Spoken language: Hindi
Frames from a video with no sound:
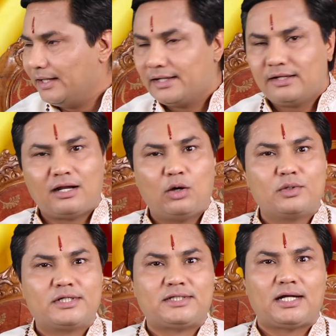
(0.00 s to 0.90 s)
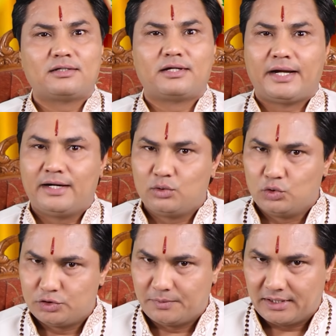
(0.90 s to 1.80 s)
लेकिन राहु के साथ ग्रहण
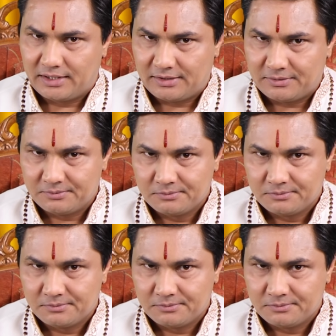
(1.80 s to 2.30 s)
दोष बनेगा